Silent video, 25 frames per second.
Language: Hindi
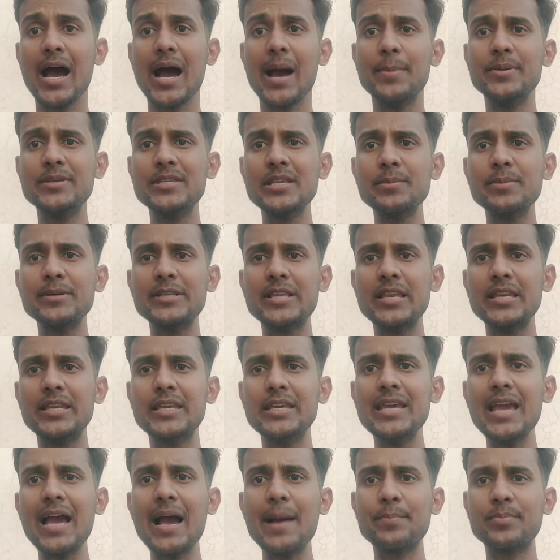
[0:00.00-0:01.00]
अभिषेक बच्चन
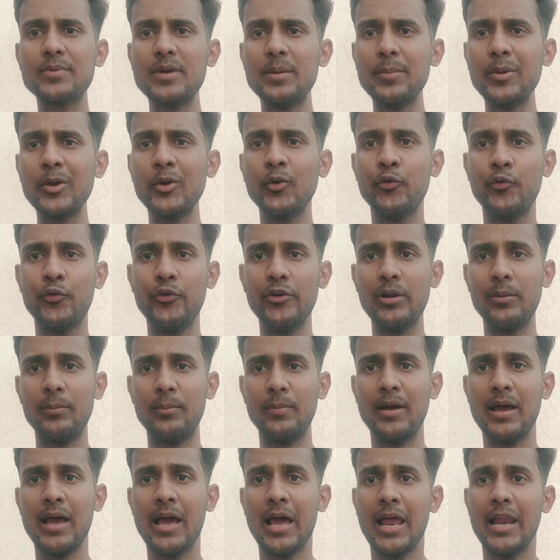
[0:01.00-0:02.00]
की अपकमिंग फिल्म
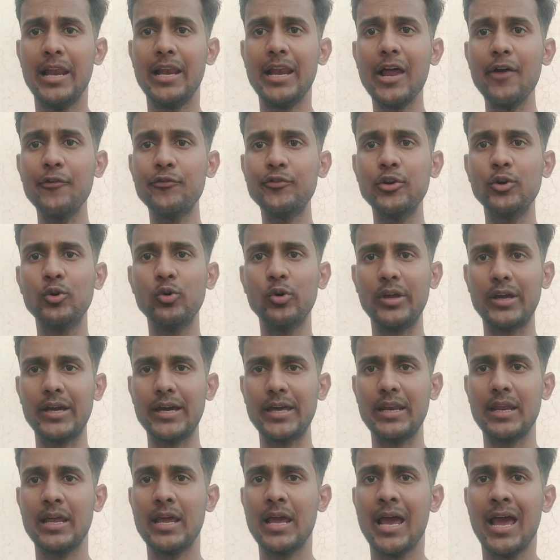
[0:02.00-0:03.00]
लेफ्टी को
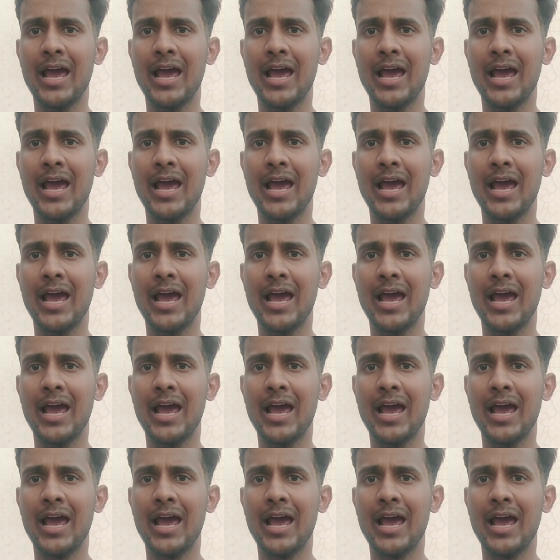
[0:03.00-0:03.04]
लेकर